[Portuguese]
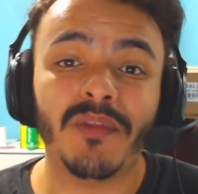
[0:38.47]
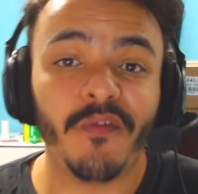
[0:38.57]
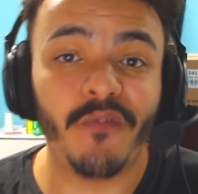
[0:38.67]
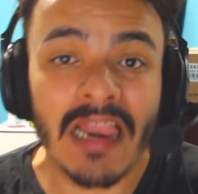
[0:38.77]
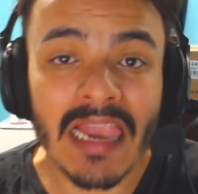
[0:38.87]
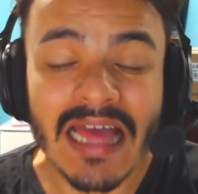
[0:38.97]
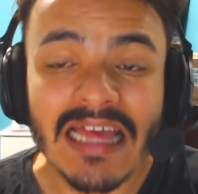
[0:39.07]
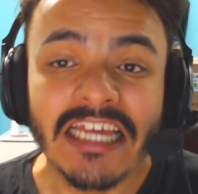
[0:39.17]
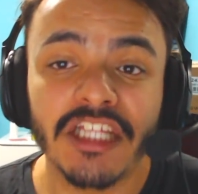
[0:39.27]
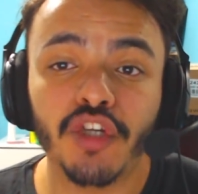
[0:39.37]
poder
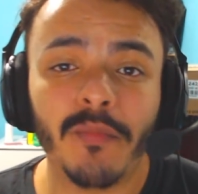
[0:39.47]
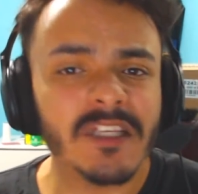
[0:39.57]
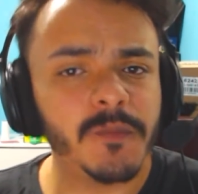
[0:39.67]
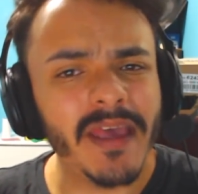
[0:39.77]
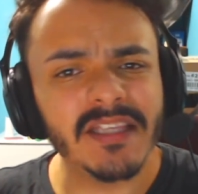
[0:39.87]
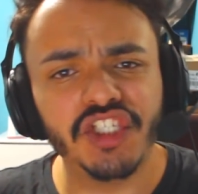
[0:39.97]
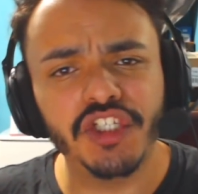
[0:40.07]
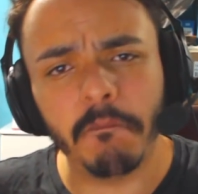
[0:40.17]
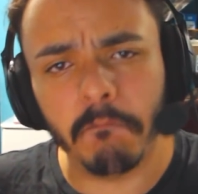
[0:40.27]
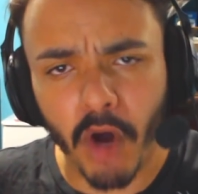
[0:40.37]
falar de uma espécie
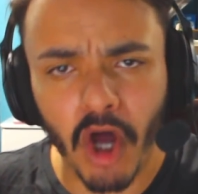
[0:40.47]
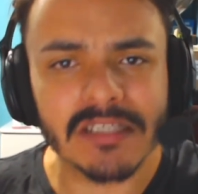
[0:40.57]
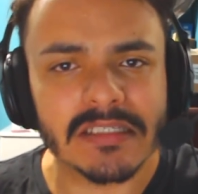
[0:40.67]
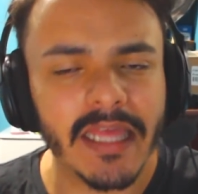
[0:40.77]
de boss,